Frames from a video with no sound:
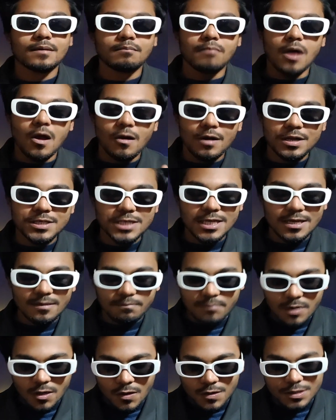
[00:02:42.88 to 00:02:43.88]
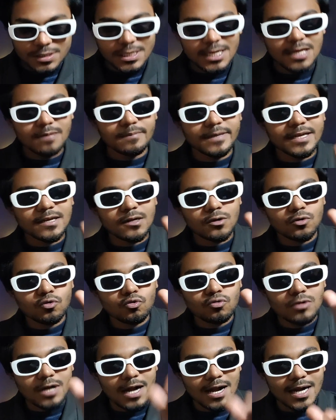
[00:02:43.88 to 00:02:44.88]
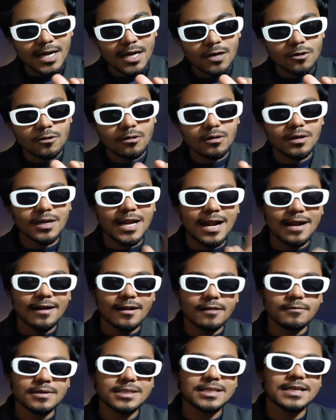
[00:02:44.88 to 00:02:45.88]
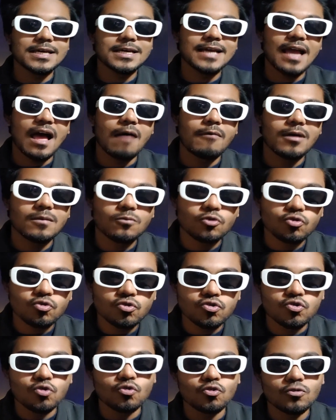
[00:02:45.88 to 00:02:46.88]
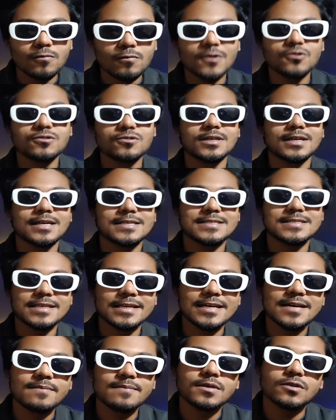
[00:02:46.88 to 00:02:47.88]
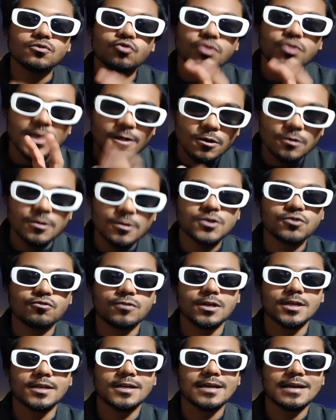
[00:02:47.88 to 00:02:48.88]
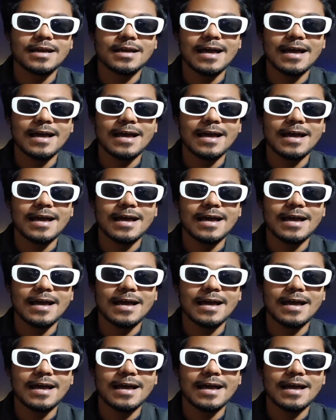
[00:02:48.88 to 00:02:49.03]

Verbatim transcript: মালানা সাহেব মালানা সাহেব একটু ঠান্ডা হন ঠান্ডা মাথায় আমার মতো ছোট মানুষের কাছ থেকে আপনি দুইটা কথা শুনেন